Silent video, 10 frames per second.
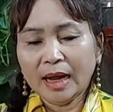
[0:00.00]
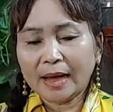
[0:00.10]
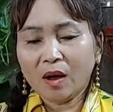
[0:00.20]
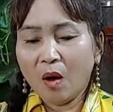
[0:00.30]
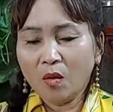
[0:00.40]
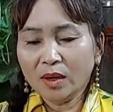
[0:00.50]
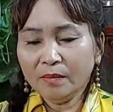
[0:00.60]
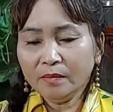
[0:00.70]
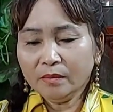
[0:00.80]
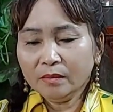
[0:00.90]
là ngộ
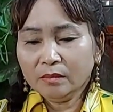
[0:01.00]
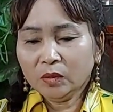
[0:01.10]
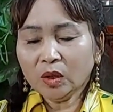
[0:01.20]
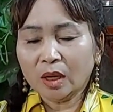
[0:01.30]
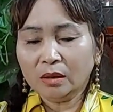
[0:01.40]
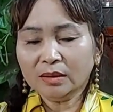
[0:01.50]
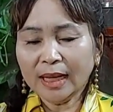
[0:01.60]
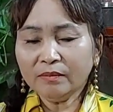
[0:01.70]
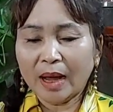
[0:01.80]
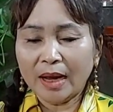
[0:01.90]
lắm, nó thử
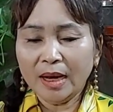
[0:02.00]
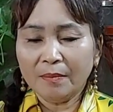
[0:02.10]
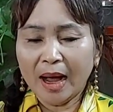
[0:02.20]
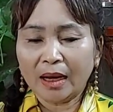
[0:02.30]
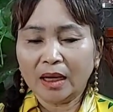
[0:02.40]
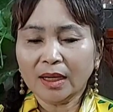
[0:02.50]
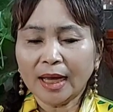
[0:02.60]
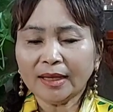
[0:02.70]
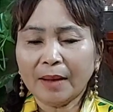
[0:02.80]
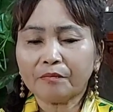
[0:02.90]
thách Bảy là bằng
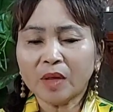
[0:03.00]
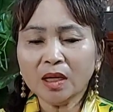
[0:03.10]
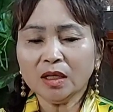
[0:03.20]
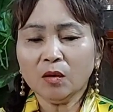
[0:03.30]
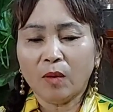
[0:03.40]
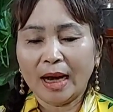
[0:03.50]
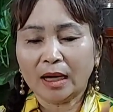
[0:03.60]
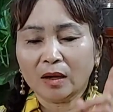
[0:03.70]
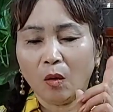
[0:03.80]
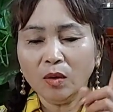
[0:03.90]
cái tâm thức chứ không phải
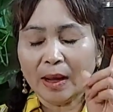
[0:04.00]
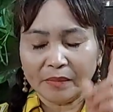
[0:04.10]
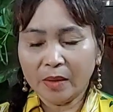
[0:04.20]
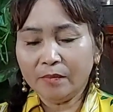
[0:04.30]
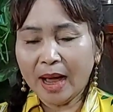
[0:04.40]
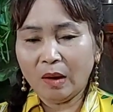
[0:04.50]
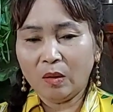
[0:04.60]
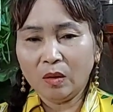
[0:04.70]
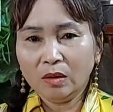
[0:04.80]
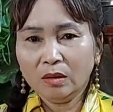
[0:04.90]
là ngủ nằm chim bao,
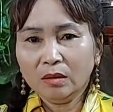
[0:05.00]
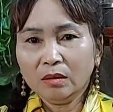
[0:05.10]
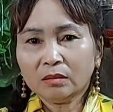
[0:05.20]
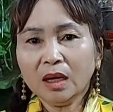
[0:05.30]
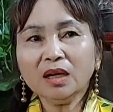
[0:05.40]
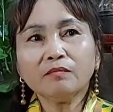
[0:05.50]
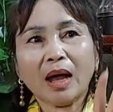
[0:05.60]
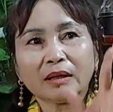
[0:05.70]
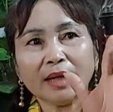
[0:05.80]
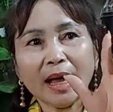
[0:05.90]
thức
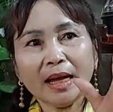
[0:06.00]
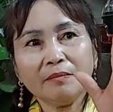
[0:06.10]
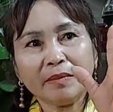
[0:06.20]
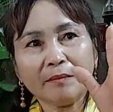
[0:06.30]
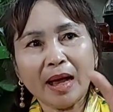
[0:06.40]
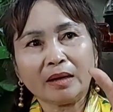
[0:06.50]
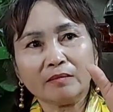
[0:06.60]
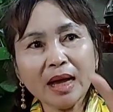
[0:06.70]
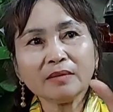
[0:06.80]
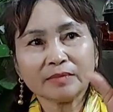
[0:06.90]
bằng tay mà
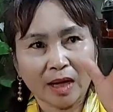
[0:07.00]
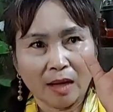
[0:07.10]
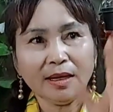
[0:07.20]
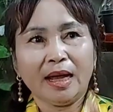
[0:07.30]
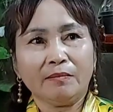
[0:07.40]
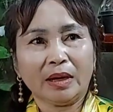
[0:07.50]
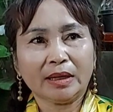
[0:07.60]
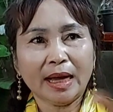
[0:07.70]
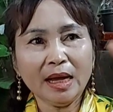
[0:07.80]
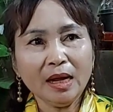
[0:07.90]
bằng mắt cỡ này mà
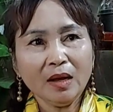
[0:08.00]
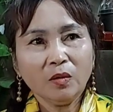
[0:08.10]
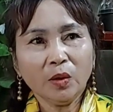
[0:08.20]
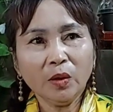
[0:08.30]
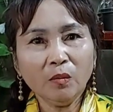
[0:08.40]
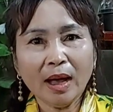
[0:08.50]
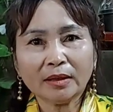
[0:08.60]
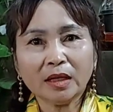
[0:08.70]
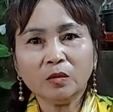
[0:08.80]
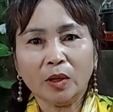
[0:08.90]
thấy yêu ma
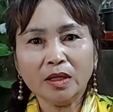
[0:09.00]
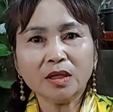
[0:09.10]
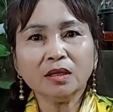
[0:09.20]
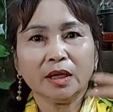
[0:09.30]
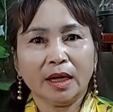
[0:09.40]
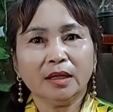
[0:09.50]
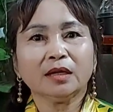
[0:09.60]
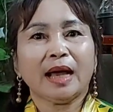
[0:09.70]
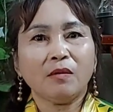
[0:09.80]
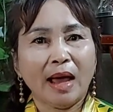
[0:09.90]
tinh quỷ xuất hiện
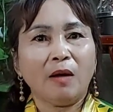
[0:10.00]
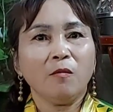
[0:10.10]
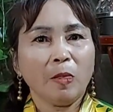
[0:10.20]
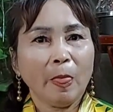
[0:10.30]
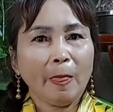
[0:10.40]
lên khảo đảo.